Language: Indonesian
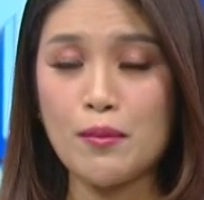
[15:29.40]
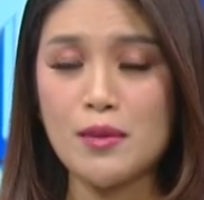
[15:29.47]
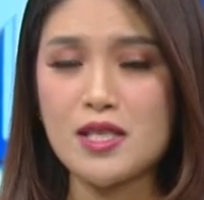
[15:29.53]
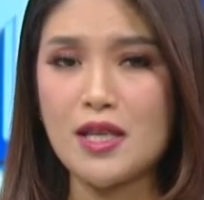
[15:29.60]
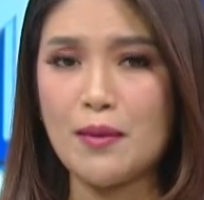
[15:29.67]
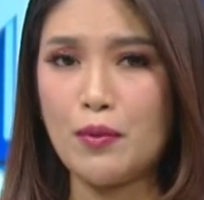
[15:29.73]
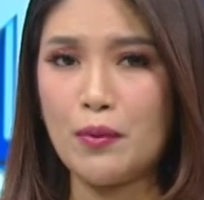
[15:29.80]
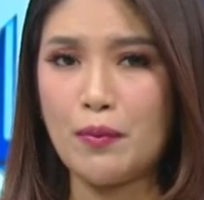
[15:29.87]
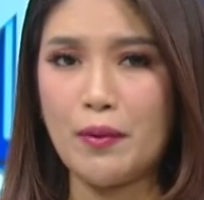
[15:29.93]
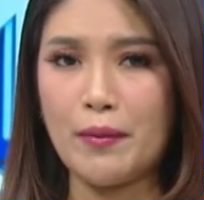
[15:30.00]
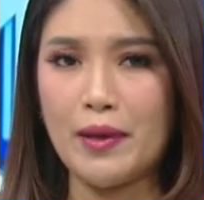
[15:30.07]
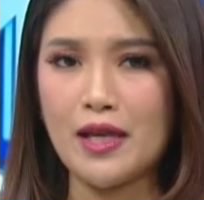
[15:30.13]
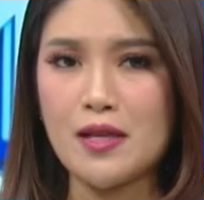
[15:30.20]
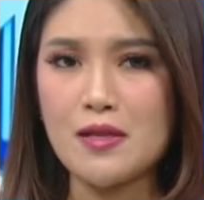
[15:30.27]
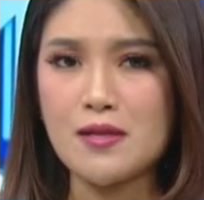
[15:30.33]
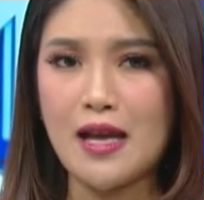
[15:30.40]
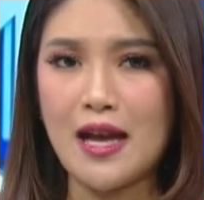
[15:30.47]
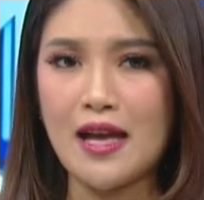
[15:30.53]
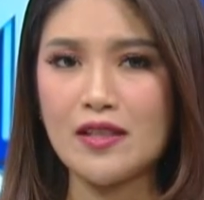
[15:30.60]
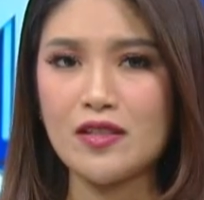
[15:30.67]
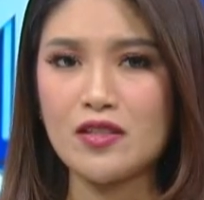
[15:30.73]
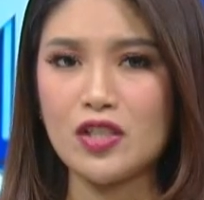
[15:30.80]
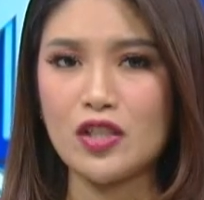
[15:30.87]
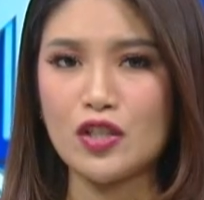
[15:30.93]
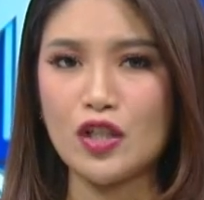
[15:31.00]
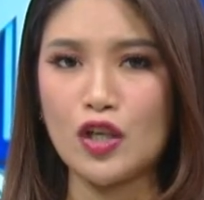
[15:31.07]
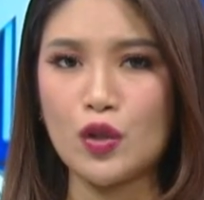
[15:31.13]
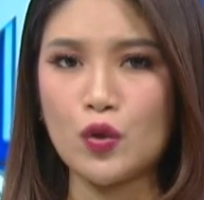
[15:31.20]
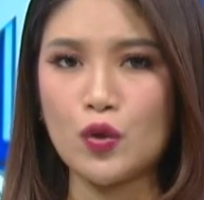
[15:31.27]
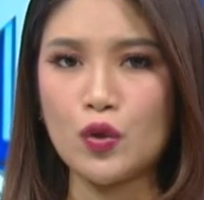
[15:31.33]
Meskipun pemirsa
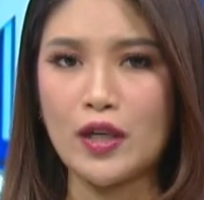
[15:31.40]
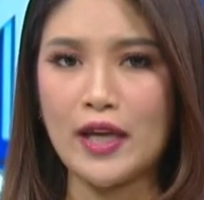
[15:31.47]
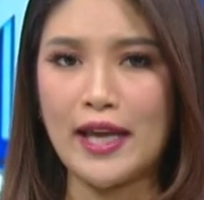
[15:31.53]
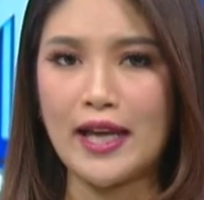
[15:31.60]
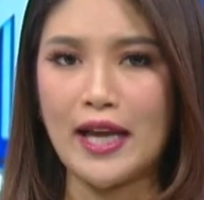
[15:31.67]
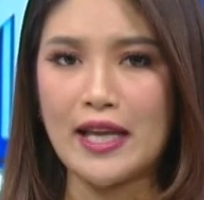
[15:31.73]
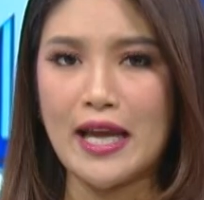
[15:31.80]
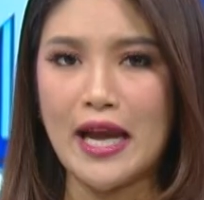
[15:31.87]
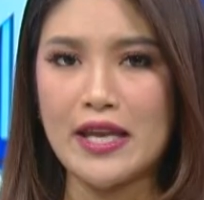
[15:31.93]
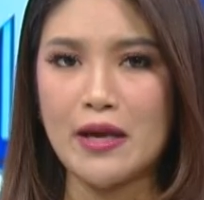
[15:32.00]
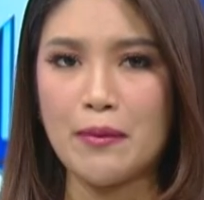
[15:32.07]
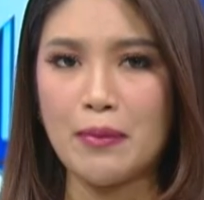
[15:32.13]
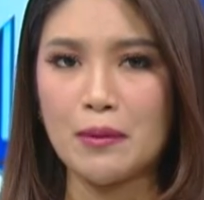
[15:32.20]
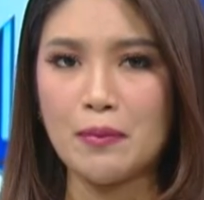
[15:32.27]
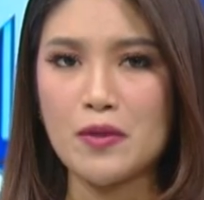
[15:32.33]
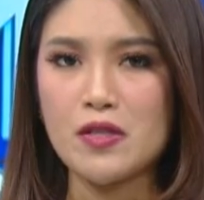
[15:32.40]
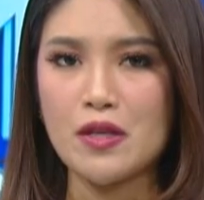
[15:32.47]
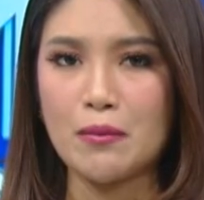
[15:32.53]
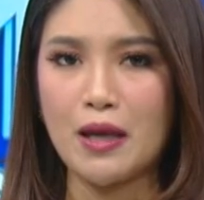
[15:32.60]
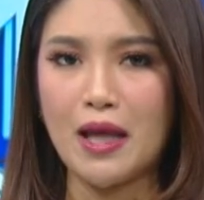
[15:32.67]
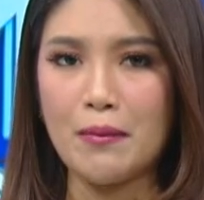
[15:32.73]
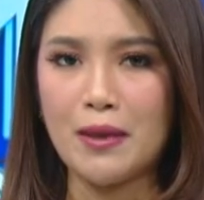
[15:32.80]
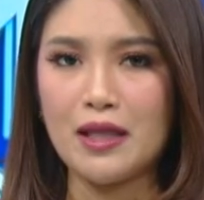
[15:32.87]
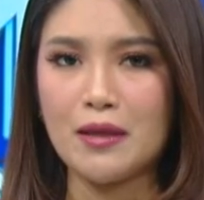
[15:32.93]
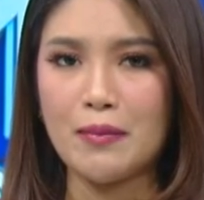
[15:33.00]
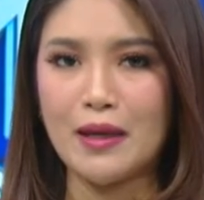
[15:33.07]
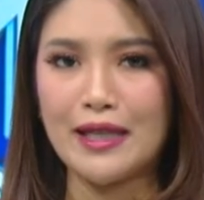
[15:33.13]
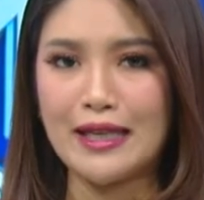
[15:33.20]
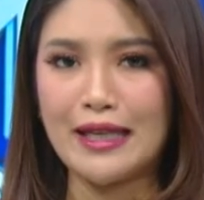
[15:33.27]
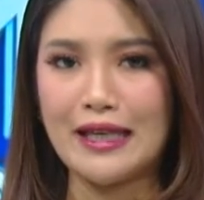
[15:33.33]
cenderung kenaikannya hanya 4 persen melambat
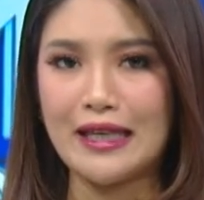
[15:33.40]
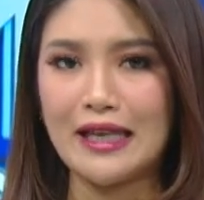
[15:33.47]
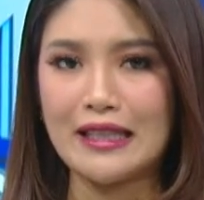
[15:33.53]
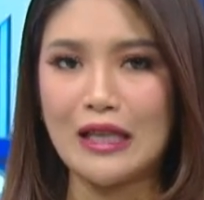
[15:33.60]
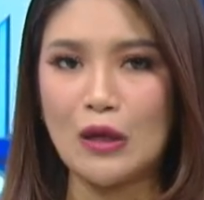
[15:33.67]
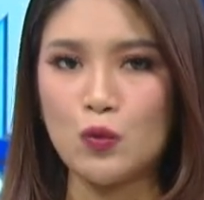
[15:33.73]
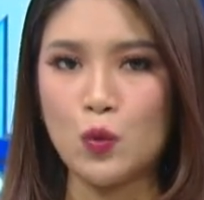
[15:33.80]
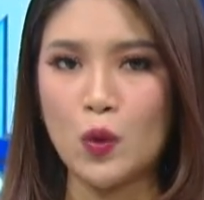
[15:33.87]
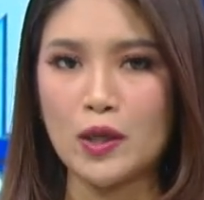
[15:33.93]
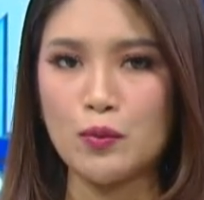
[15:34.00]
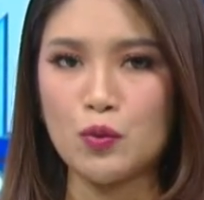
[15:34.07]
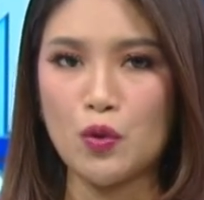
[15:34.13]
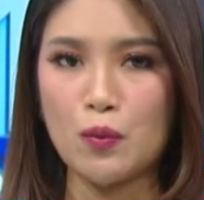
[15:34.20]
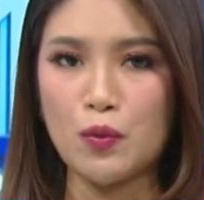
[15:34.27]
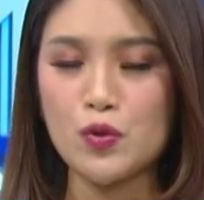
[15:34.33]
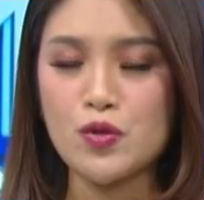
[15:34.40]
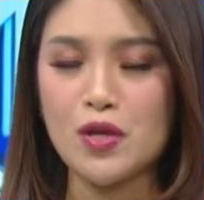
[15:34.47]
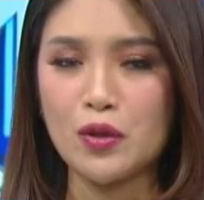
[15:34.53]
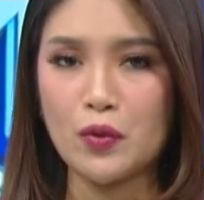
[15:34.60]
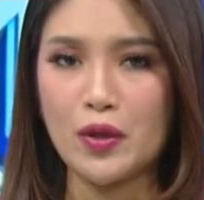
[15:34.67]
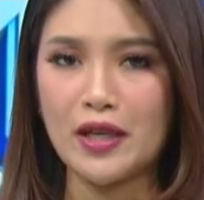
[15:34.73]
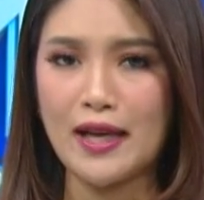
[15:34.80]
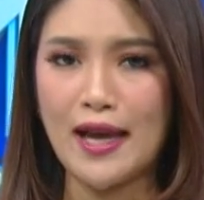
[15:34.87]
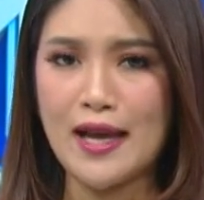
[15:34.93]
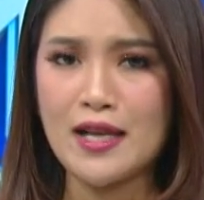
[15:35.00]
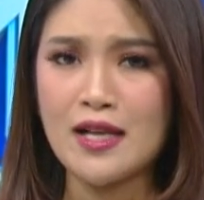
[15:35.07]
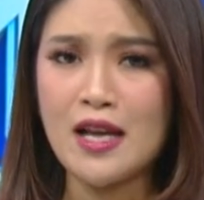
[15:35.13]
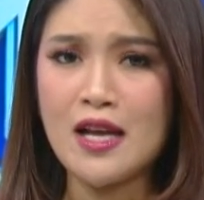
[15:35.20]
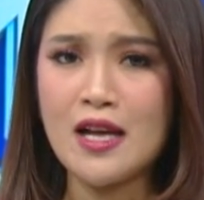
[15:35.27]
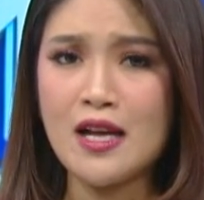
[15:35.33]
dibandingkan dengan tahun 2021 yang
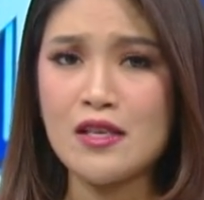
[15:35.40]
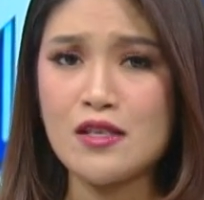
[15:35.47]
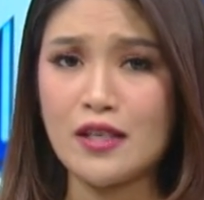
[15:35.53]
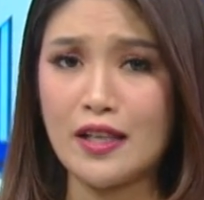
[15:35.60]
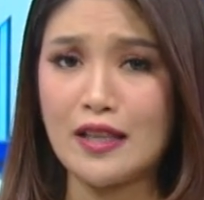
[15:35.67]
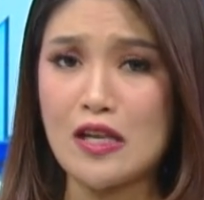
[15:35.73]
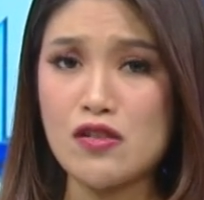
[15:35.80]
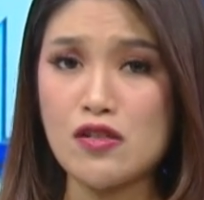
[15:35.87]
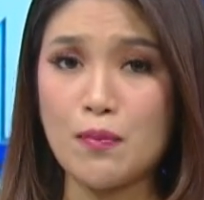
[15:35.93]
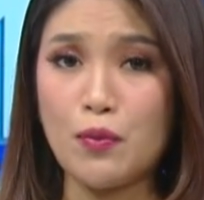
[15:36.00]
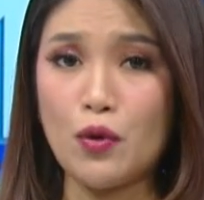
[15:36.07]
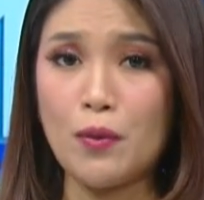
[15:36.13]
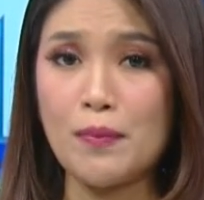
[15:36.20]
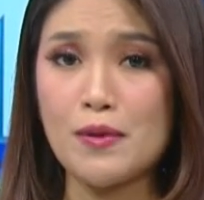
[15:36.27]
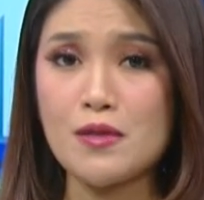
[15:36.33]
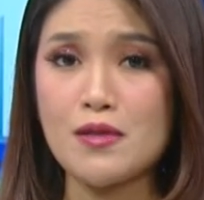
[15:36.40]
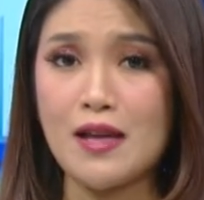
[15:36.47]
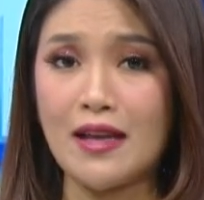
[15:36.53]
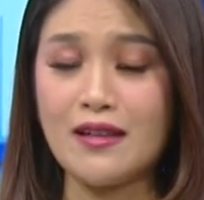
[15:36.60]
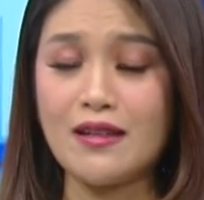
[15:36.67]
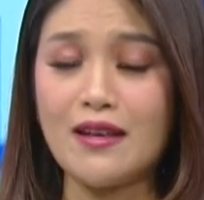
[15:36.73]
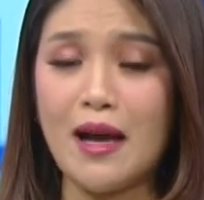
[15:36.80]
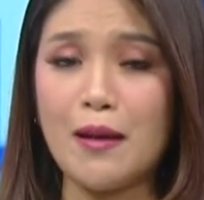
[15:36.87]
naik sekitar 10 persen,